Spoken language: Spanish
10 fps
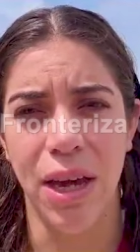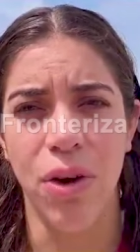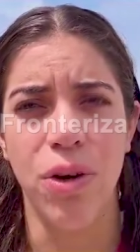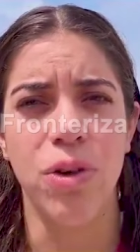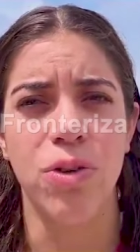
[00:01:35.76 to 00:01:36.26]

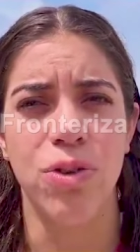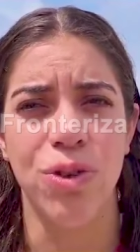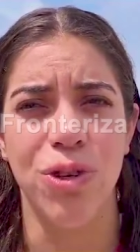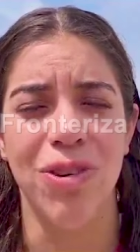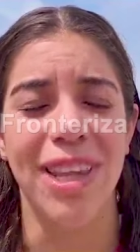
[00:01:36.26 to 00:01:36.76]
hoy nos,
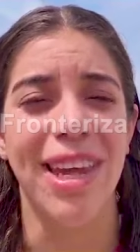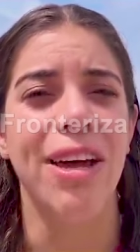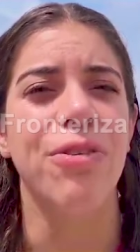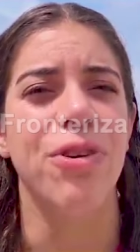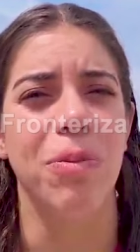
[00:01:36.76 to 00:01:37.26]
nos
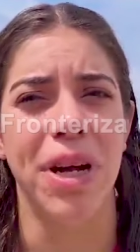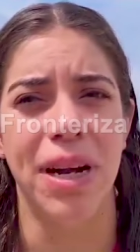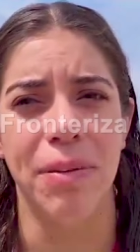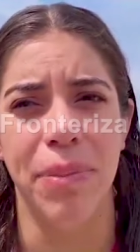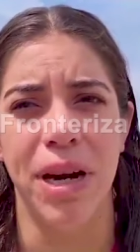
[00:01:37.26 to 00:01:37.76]
faltaron ¿no?
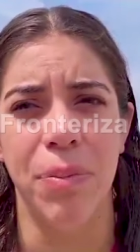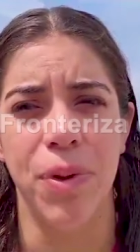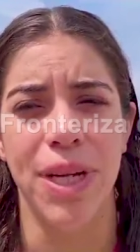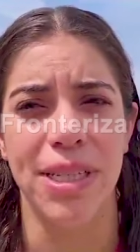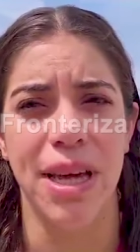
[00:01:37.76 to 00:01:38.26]
para
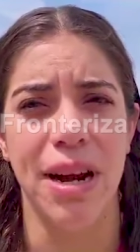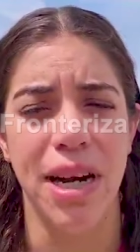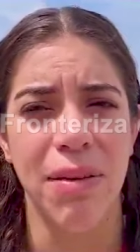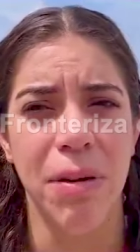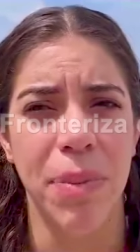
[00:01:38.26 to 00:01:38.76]
poder estar
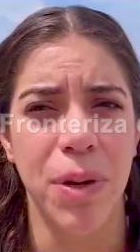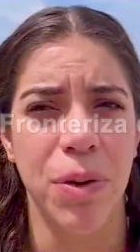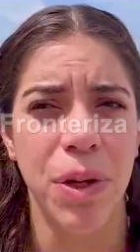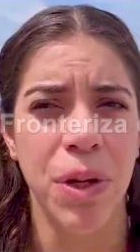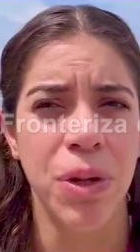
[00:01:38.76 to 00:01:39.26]
arriba,
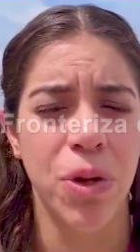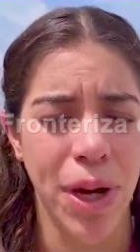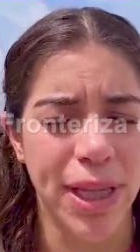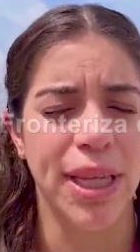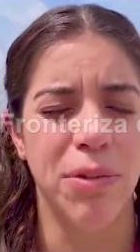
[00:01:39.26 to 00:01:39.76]
pero
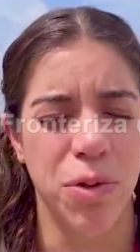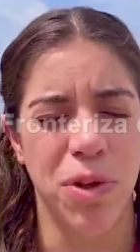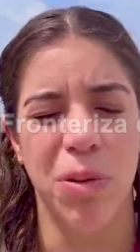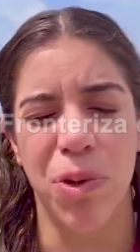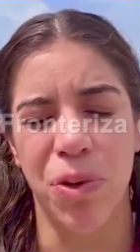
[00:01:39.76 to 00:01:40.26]
todavía tenemos
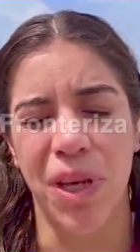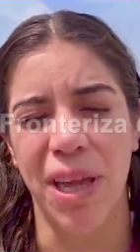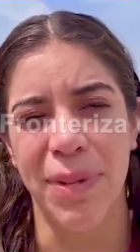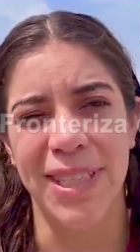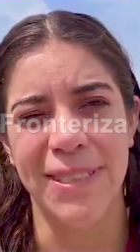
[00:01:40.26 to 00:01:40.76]
una
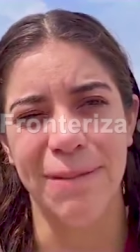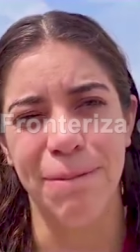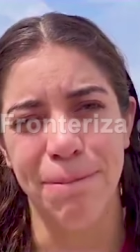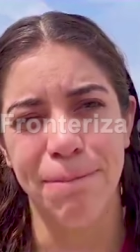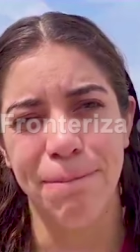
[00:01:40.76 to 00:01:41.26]
oportunidad
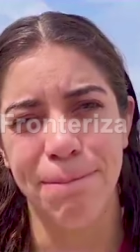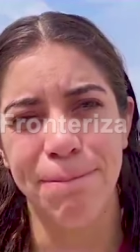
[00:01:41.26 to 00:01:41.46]
más.